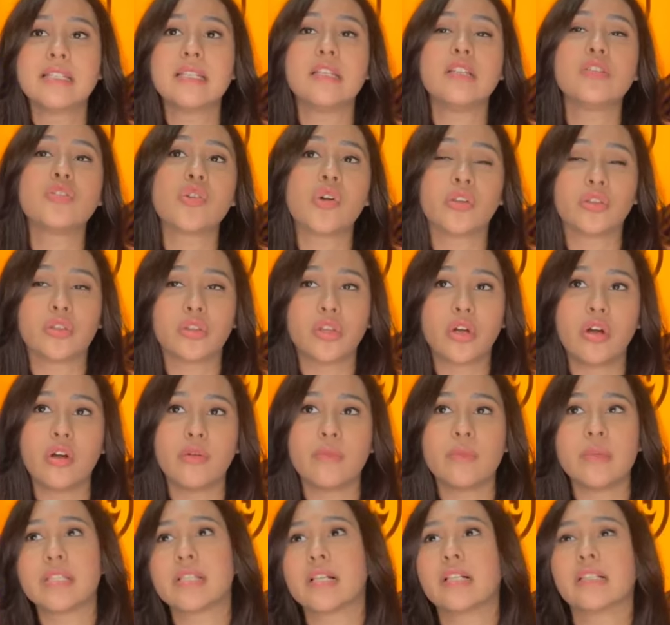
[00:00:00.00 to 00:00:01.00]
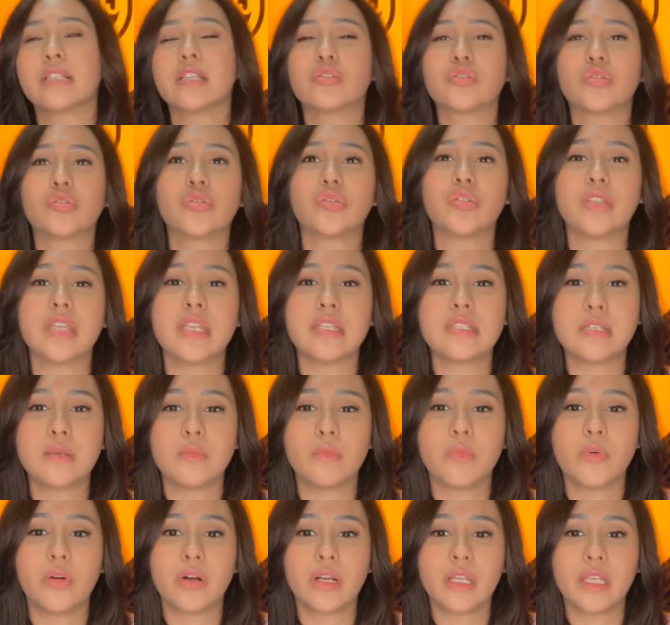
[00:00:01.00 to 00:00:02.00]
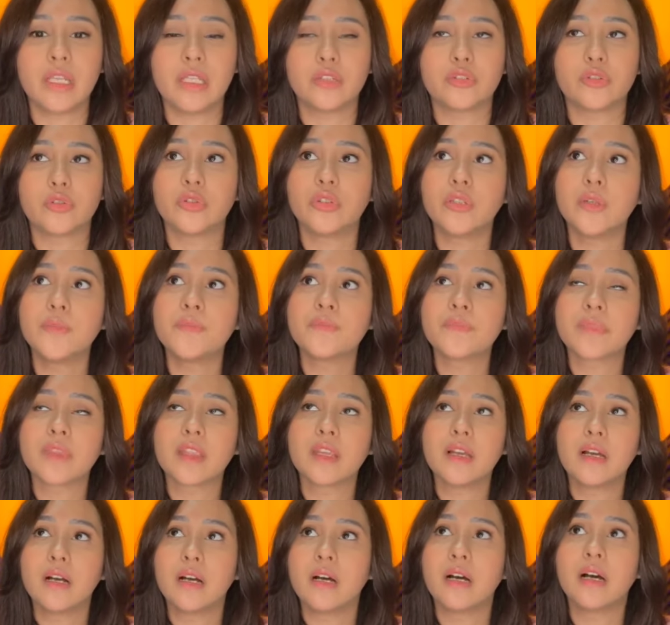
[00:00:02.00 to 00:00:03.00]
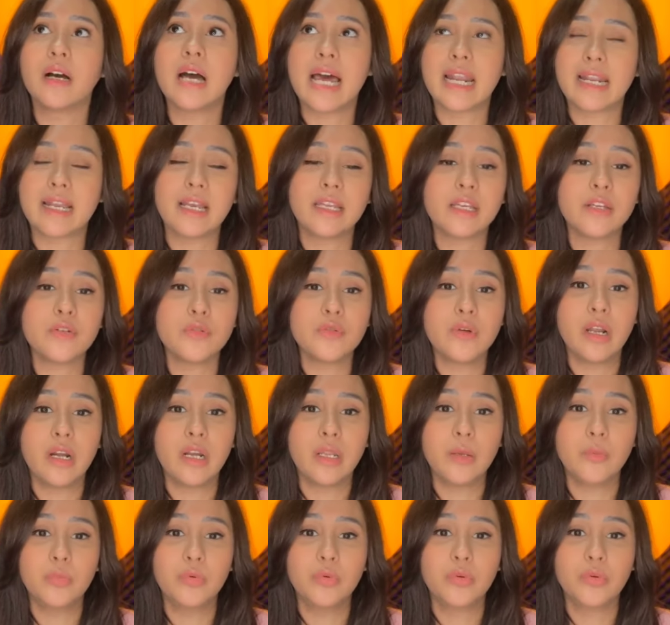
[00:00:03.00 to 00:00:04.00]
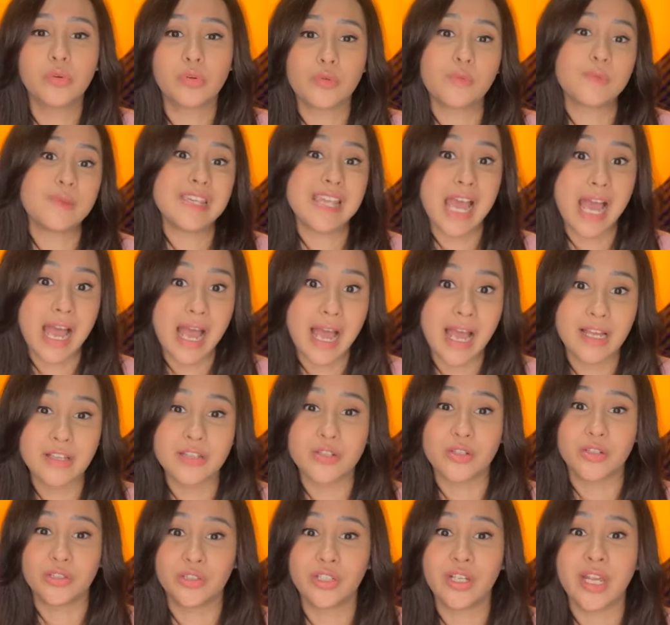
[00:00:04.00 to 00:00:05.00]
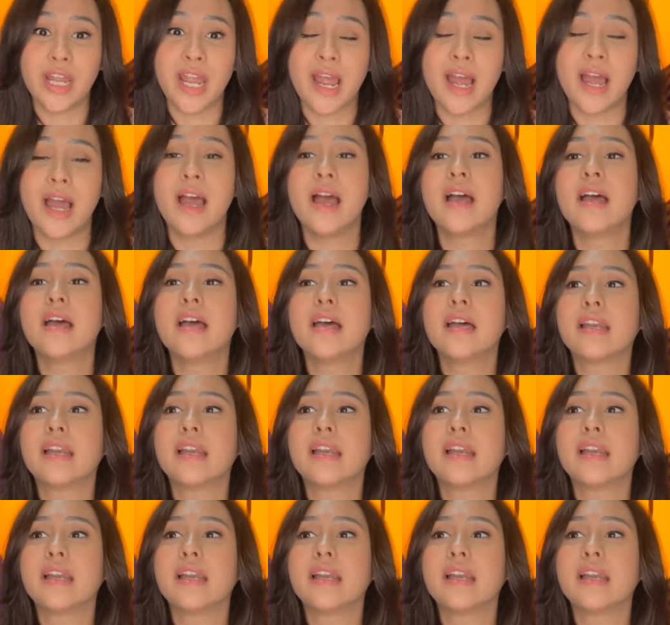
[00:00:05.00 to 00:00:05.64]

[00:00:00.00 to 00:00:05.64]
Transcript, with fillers: Jadi contoh, misalnya susunya Cimory itu uh, harganya 2000 rupiah, contoh ya.